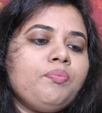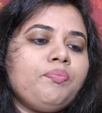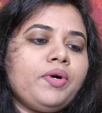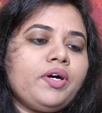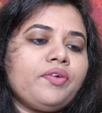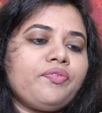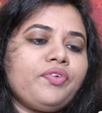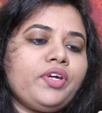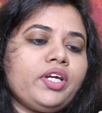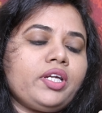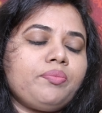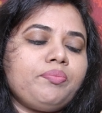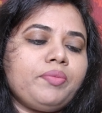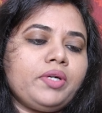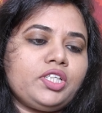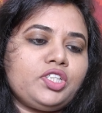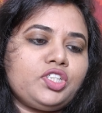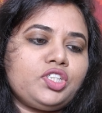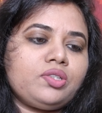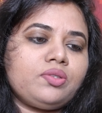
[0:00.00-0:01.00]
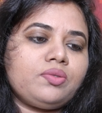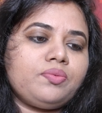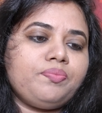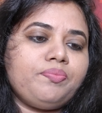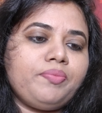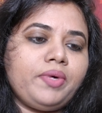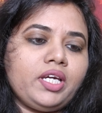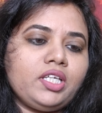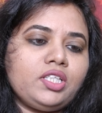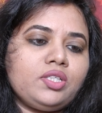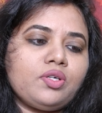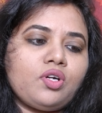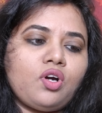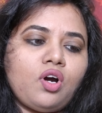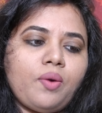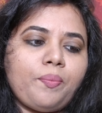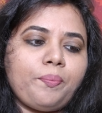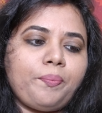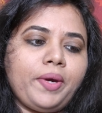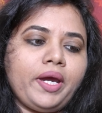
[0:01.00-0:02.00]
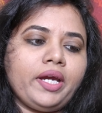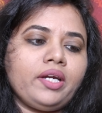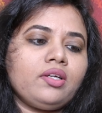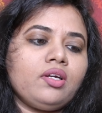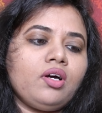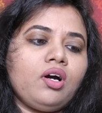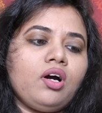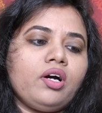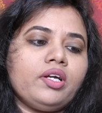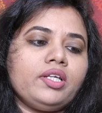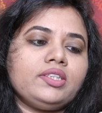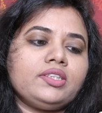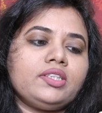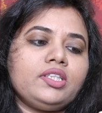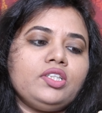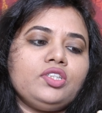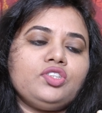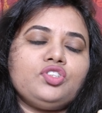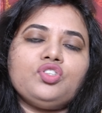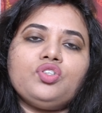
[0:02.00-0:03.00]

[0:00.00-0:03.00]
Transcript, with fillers: परफेक्ट मैच मैच कॉम्पैक्ट और इसकी